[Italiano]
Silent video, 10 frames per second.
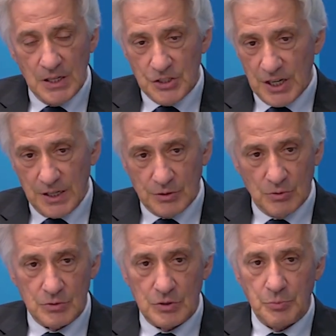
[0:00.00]

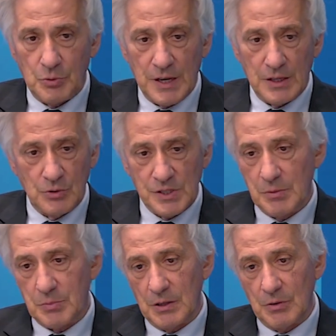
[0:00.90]
Certo, dopo un anno
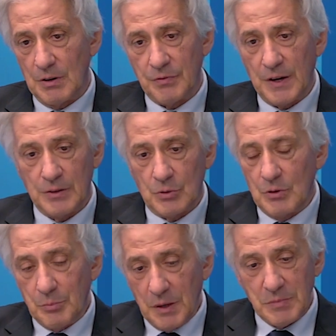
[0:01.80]
sembra non aver fatto, e
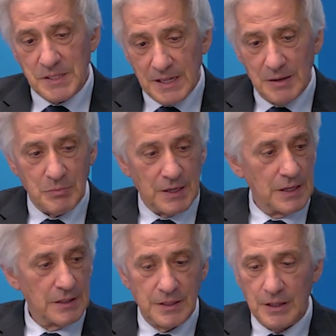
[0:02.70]
a me mi
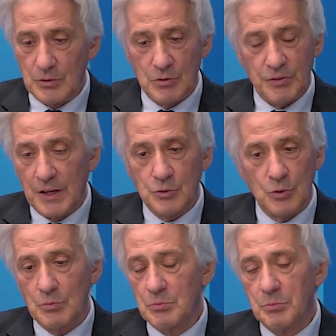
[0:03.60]
sembra che non ho
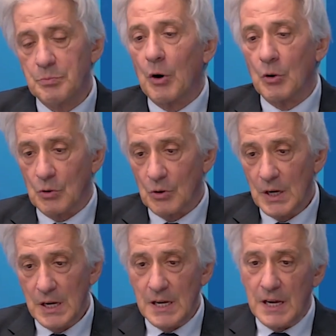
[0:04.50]
fatto poco,
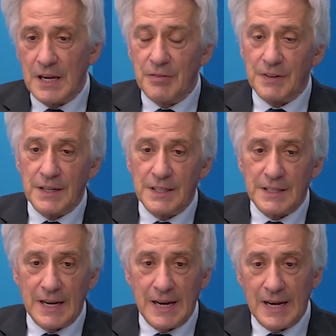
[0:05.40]
in
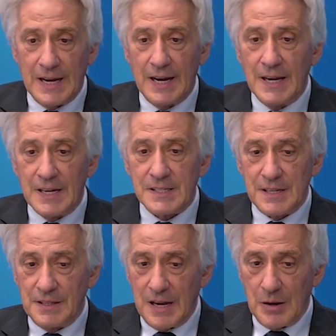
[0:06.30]
verità
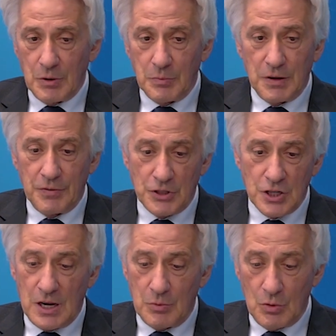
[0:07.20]
se andiamo e
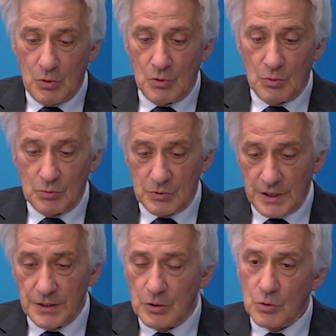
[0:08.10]
facciamo un
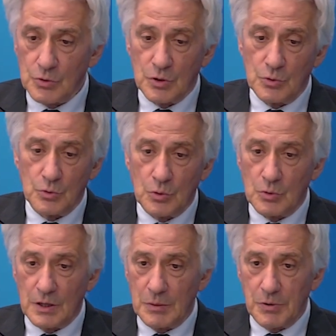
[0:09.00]
rendiconto di tutto
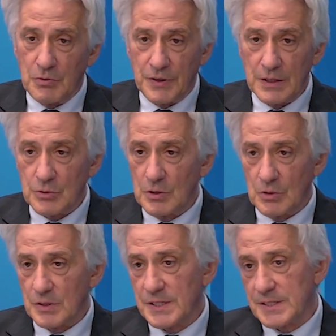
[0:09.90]
quello che abbiamo fatto, le
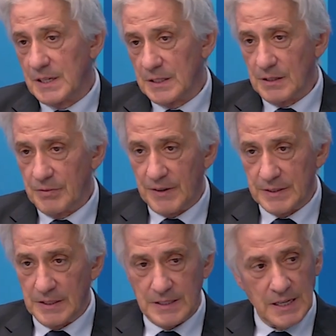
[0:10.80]
cose sono state
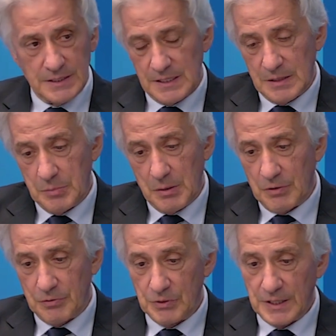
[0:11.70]
fatte tante, ne abbiamo
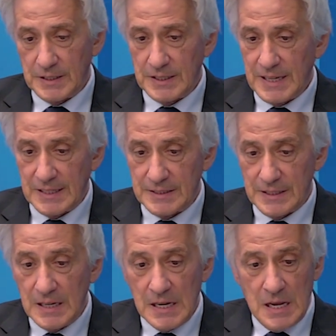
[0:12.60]
affrontate
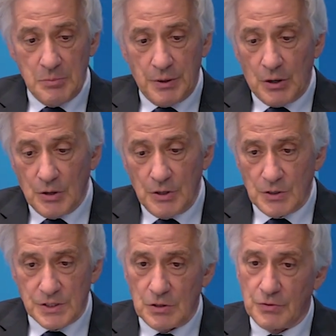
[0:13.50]
tante, però io
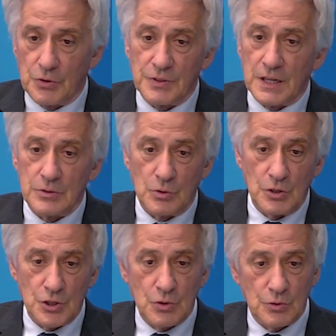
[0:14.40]
le sto affrontando
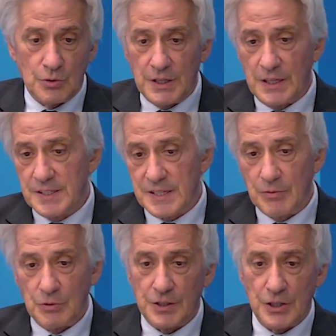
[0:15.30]
ogni giorno, ieri
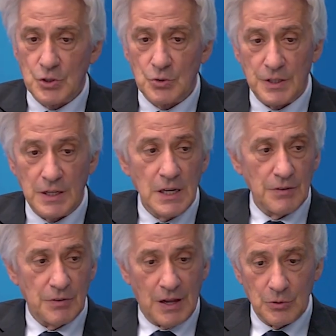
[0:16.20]
stavo in regione,
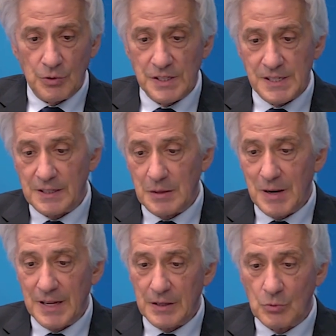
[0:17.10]
vado ogni
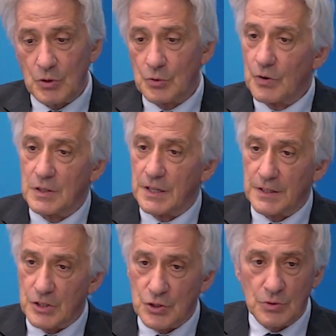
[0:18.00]
settimana, una o due volte in
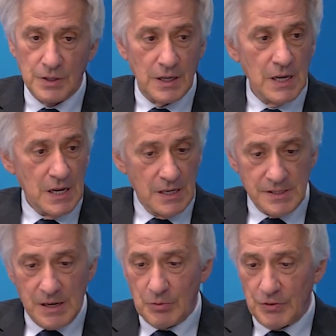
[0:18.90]
regione,
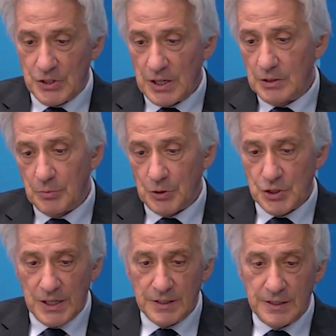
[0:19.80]
stiamo facendo
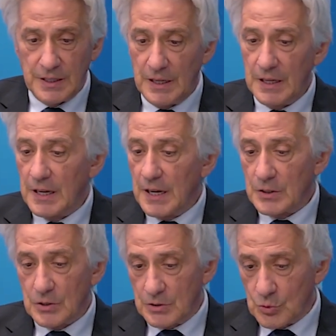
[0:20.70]
progetti
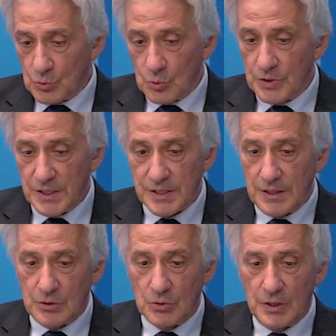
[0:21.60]
su tutti i
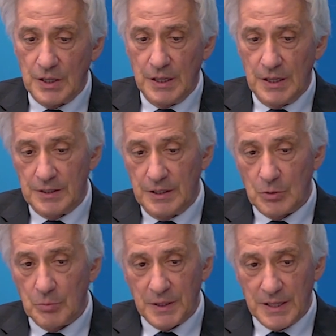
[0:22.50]
settori di
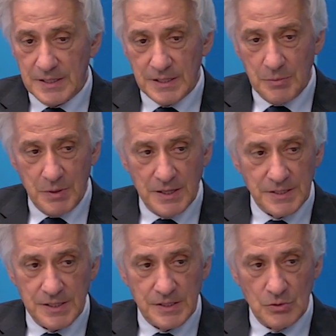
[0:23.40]
competenza dei miei
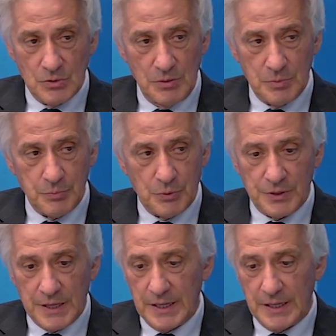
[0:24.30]
assessori per
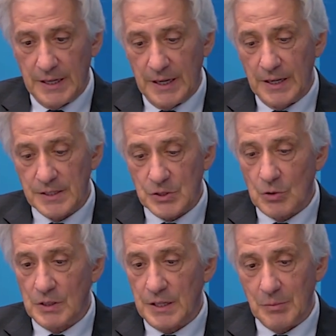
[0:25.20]
portare
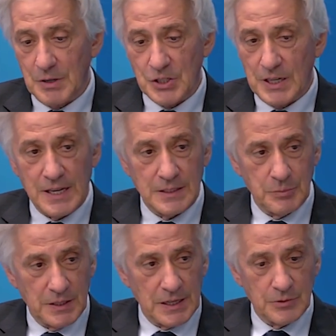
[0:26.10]
soldi a Macerata,
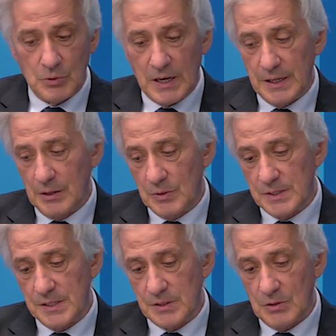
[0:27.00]
per catturare
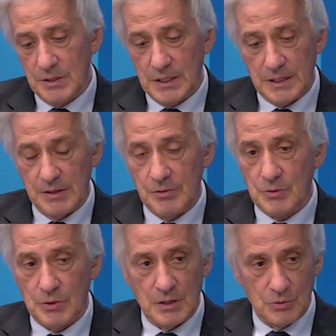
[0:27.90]
questi soldi che
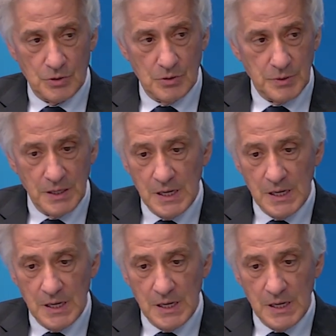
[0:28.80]
arrivano dall'Europa.